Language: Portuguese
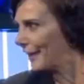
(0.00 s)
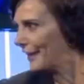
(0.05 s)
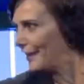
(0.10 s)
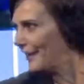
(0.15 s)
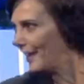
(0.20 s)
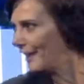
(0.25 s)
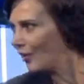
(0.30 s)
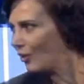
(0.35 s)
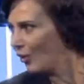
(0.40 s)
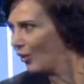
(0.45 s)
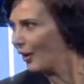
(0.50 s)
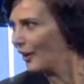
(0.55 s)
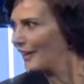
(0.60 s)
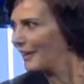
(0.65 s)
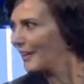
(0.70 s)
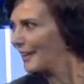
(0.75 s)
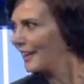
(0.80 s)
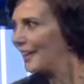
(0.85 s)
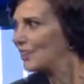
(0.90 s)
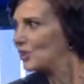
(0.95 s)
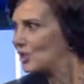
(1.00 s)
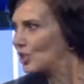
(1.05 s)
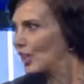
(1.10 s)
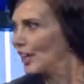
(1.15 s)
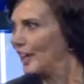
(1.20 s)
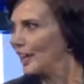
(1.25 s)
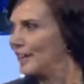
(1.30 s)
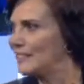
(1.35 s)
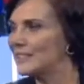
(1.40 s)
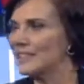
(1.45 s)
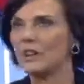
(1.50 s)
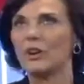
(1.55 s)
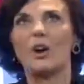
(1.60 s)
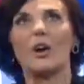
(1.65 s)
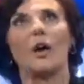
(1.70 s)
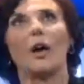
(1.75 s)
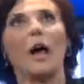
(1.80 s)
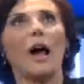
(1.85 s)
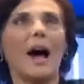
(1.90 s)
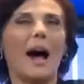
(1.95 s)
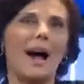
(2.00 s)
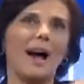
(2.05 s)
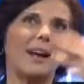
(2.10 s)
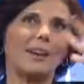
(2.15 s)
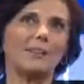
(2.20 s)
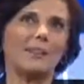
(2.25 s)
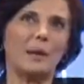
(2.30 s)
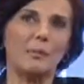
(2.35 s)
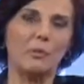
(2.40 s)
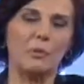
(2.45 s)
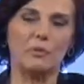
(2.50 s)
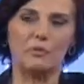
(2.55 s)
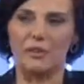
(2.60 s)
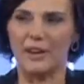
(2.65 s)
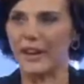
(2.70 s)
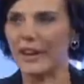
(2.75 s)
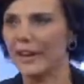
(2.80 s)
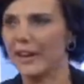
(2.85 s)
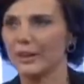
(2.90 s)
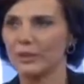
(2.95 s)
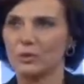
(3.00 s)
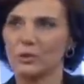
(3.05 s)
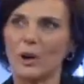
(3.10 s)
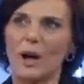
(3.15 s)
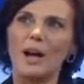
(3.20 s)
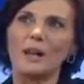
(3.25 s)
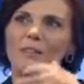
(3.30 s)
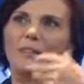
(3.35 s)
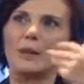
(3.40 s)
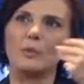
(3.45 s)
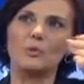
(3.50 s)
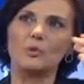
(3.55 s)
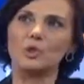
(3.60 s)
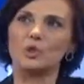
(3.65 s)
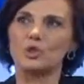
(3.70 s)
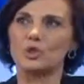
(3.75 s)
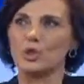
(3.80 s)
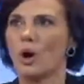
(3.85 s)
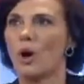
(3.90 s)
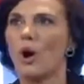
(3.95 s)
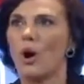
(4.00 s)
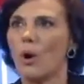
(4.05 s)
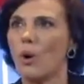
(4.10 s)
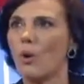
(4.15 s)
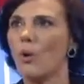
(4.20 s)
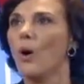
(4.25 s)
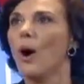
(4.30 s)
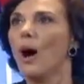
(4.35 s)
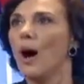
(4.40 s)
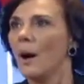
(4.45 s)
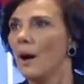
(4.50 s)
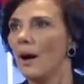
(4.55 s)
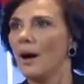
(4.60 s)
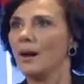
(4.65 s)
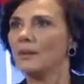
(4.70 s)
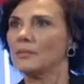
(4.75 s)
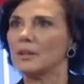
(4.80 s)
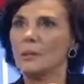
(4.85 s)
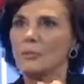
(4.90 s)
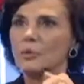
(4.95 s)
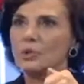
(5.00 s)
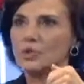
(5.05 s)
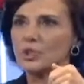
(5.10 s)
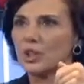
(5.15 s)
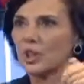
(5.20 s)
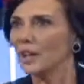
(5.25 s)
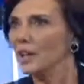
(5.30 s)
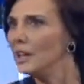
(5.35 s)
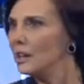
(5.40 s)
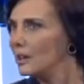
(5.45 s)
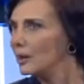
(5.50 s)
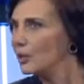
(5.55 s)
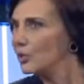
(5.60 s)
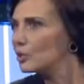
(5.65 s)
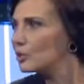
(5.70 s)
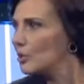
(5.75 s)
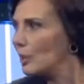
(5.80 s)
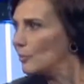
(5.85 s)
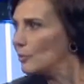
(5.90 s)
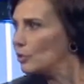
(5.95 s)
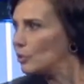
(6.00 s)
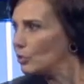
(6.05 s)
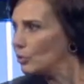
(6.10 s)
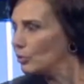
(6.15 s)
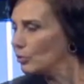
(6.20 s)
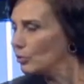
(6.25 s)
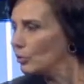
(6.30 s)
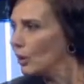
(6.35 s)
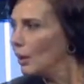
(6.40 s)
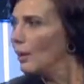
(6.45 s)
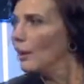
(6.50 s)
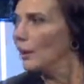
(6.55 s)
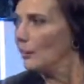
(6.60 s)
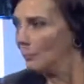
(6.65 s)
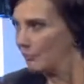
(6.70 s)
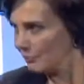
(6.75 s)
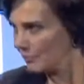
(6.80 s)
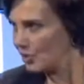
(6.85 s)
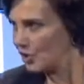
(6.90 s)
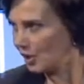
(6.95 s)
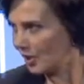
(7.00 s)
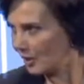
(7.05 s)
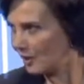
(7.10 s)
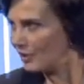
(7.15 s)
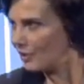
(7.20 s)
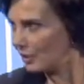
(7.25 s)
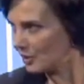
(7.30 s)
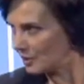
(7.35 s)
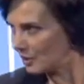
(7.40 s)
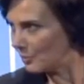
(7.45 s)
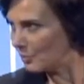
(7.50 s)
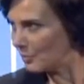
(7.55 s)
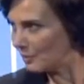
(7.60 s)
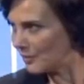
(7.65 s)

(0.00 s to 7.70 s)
aqui agora, né? Chega esse Ai, temos vento, ai, temos sol, ah, temos rios, temos tudo. Chega, nós temos